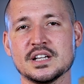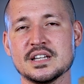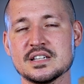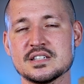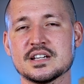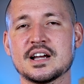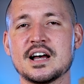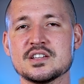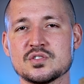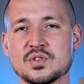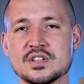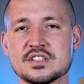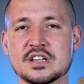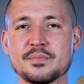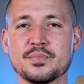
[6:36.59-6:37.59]
que nesse
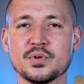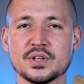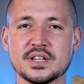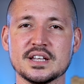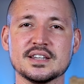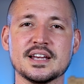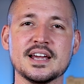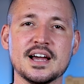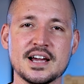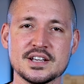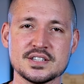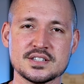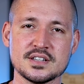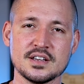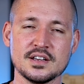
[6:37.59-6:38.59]
caso do exemplo, R$
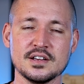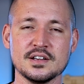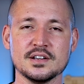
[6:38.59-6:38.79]
80,00.